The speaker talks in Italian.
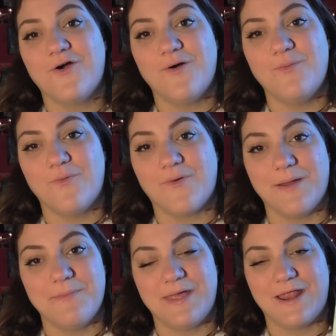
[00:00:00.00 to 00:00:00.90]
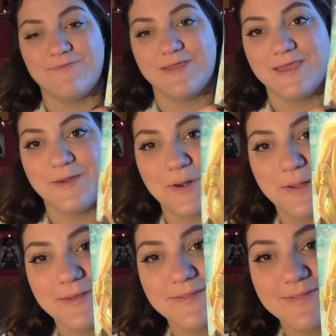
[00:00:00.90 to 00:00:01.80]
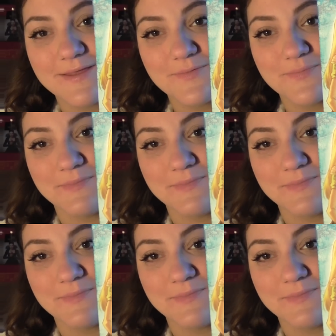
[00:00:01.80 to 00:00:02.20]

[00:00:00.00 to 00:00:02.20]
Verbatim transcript: comunque meraviglia veramente,